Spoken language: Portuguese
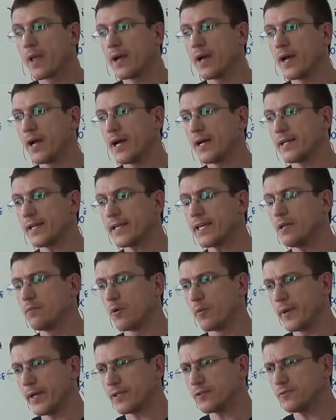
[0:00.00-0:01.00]
Uh, naquele
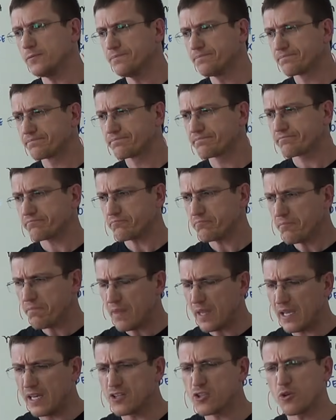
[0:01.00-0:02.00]
momento,
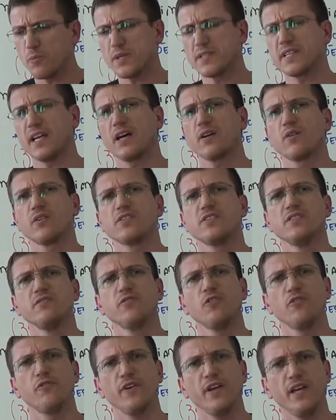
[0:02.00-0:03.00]
eles começaram a
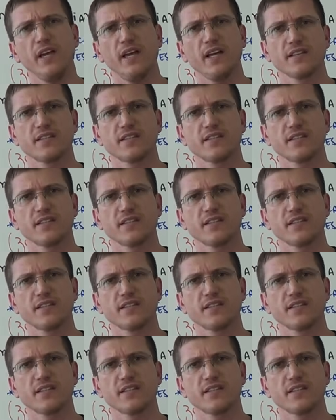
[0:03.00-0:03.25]
desenvolver